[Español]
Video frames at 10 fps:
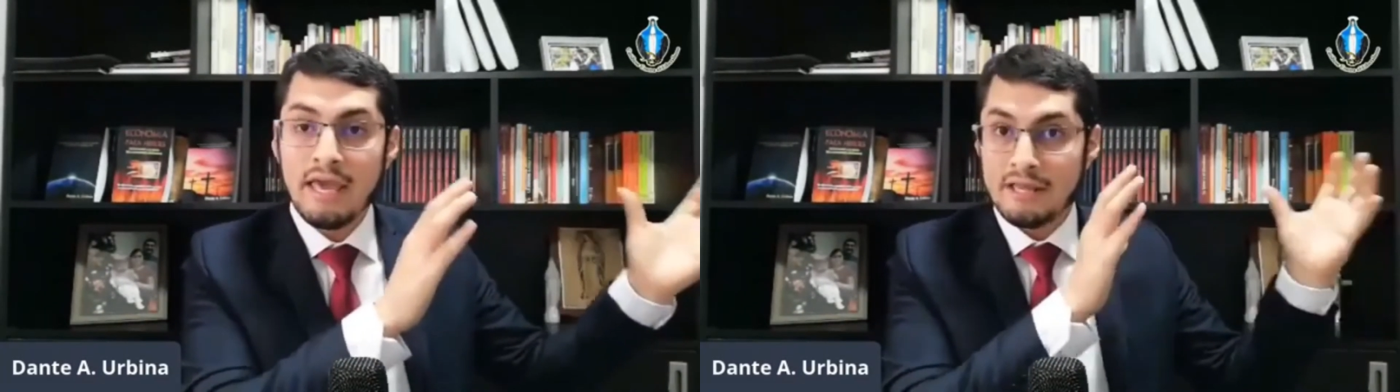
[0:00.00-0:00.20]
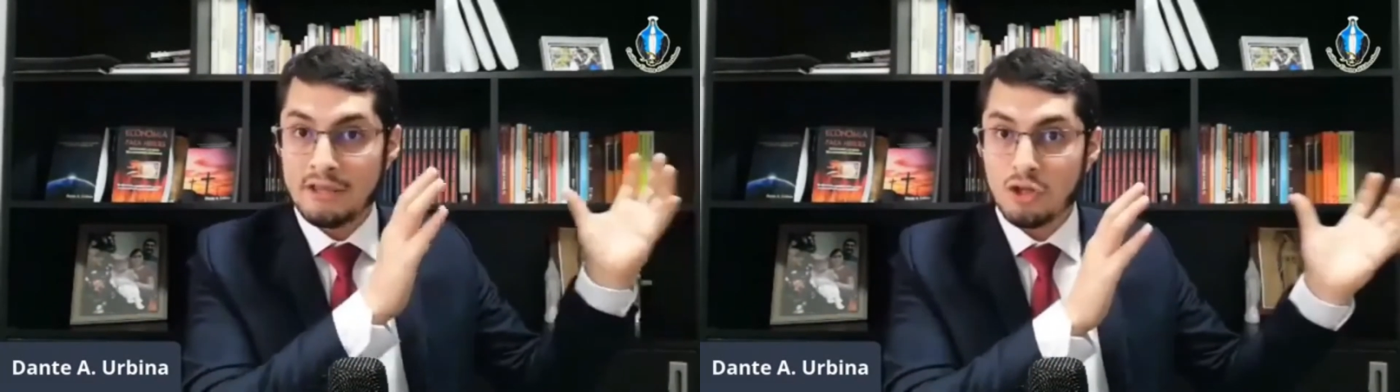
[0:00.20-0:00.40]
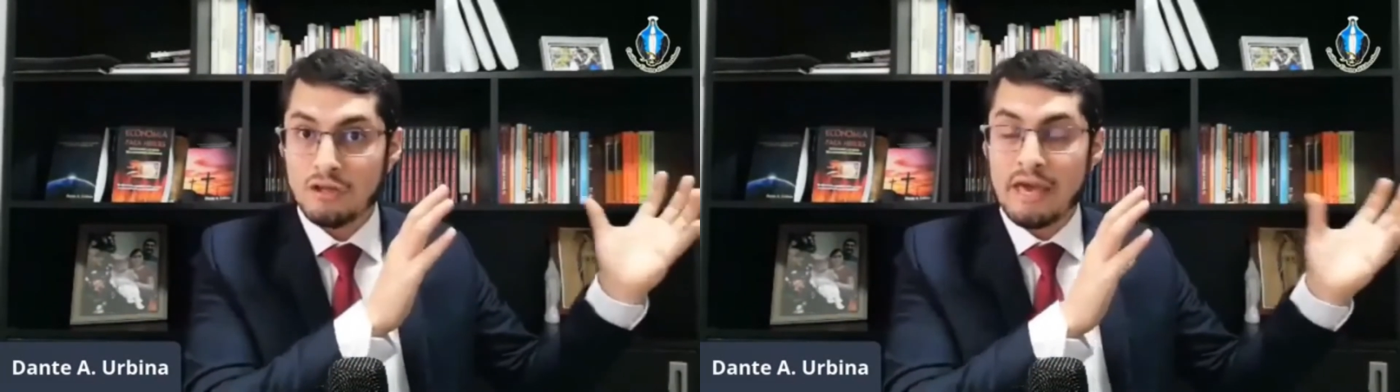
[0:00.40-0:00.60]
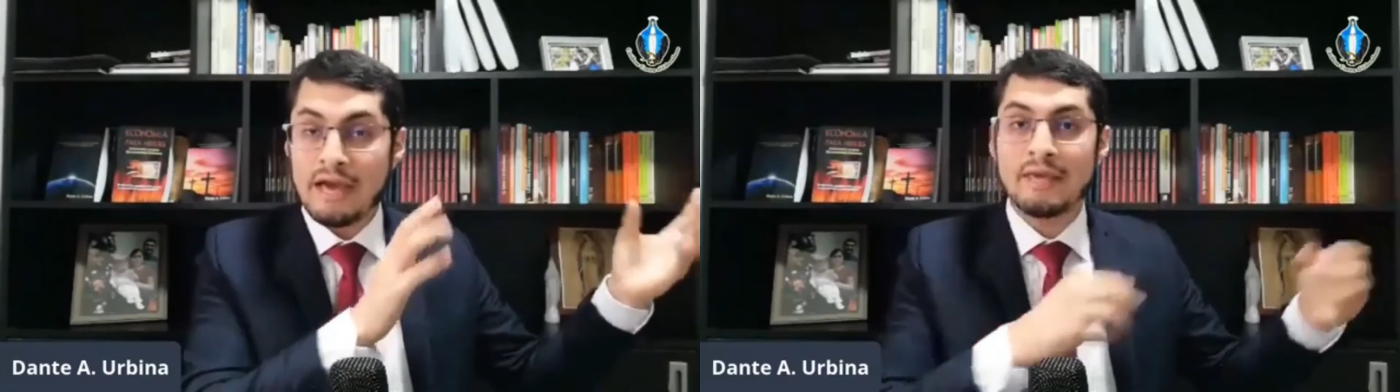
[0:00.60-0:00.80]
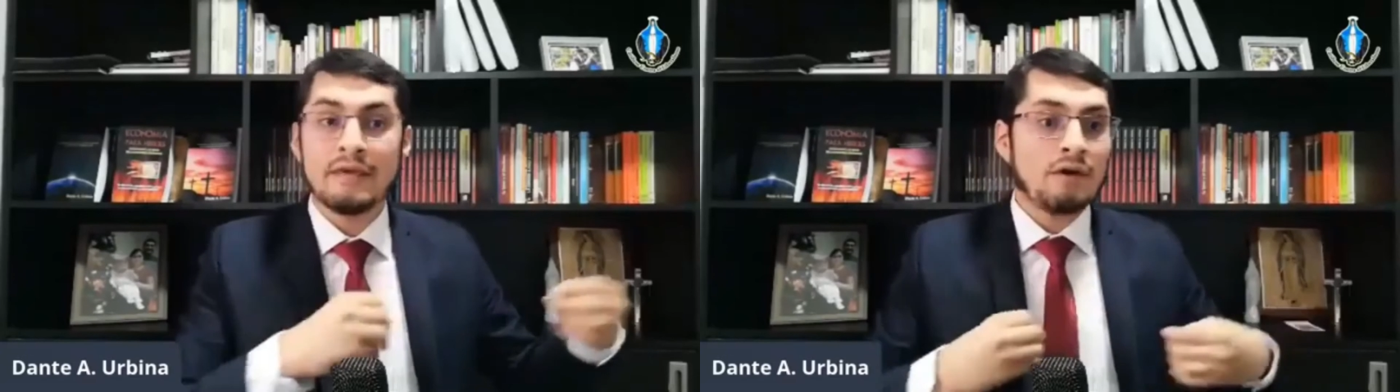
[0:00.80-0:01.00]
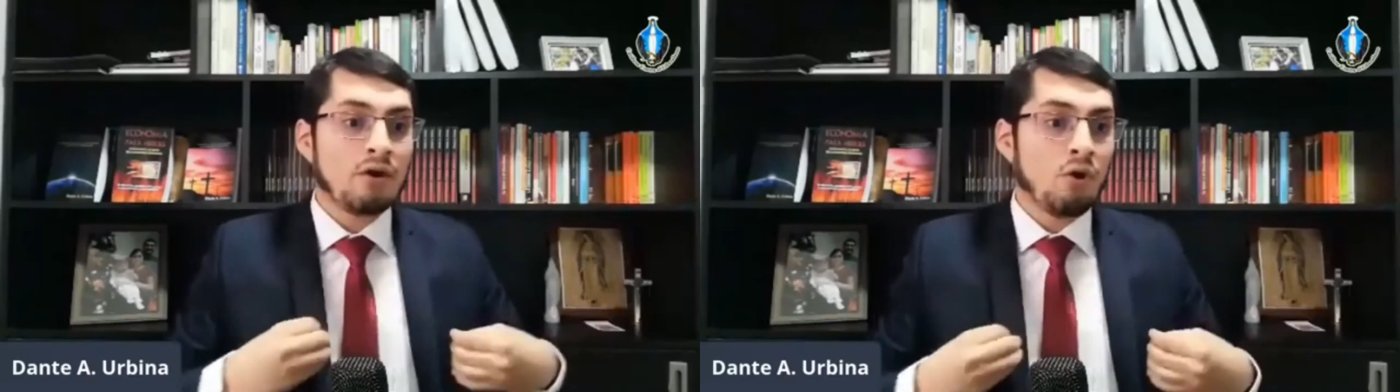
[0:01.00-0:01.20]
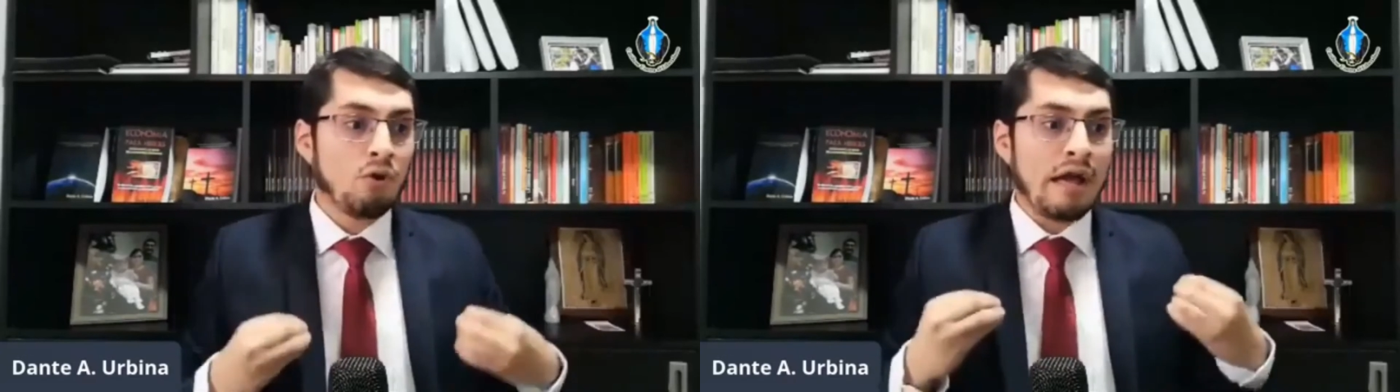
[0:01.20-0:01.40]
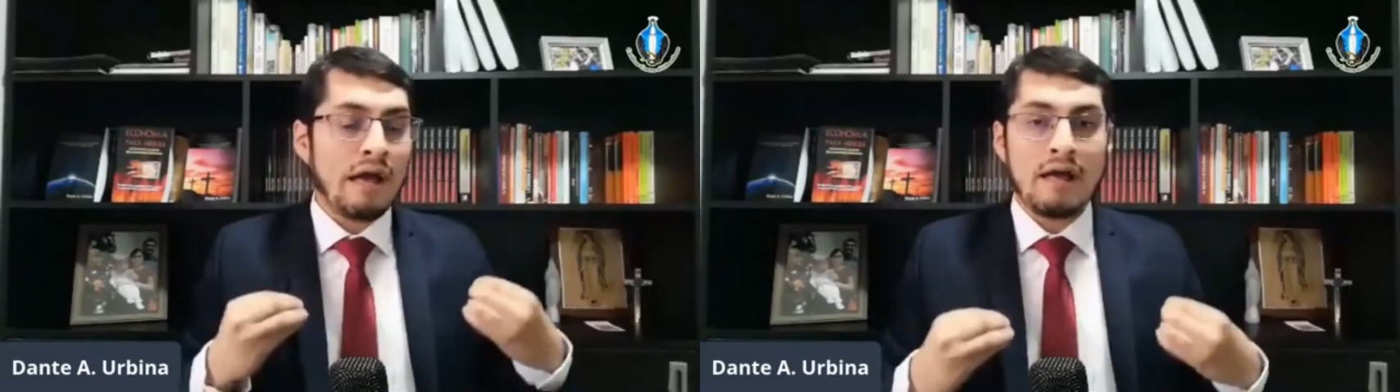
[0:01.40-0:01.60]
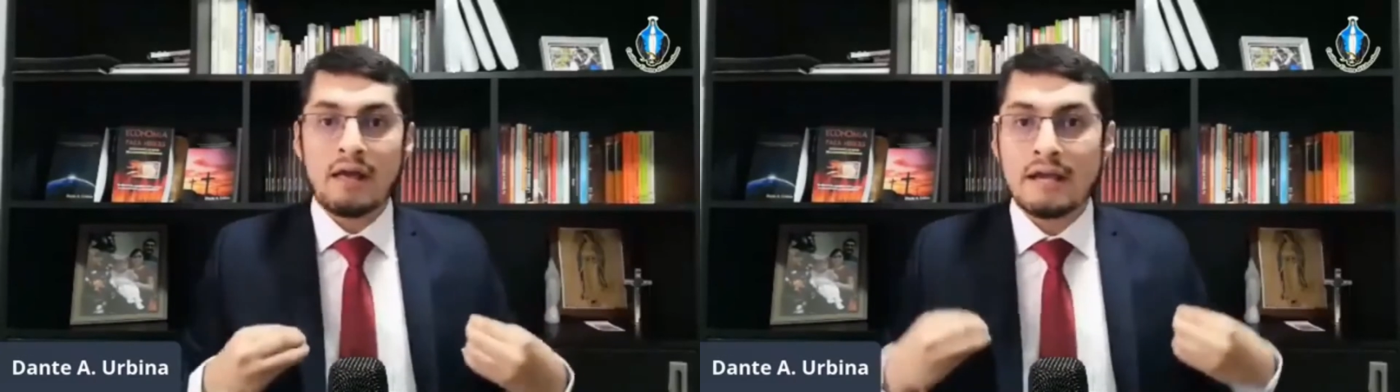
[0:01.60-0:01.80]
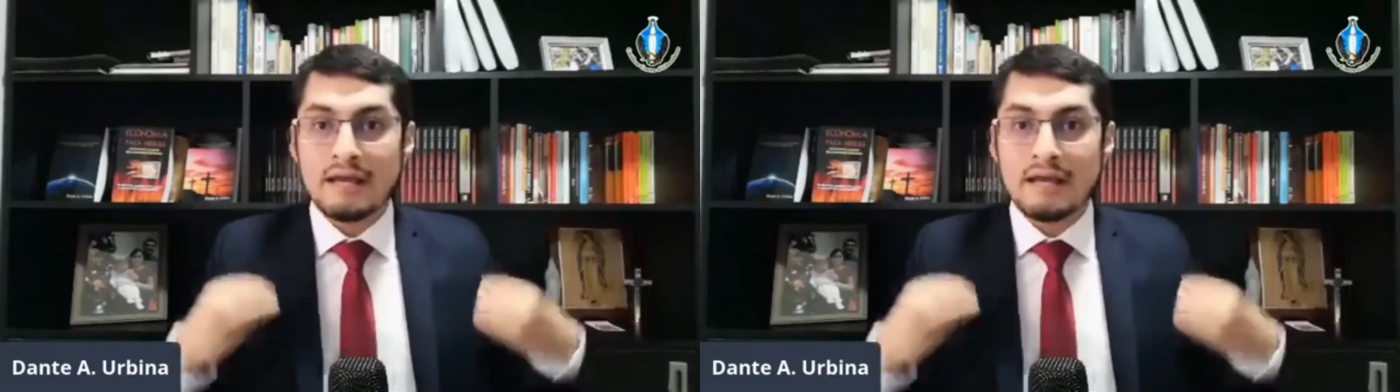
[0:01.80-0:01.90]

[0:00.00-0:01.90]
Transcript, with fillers: en donde hay una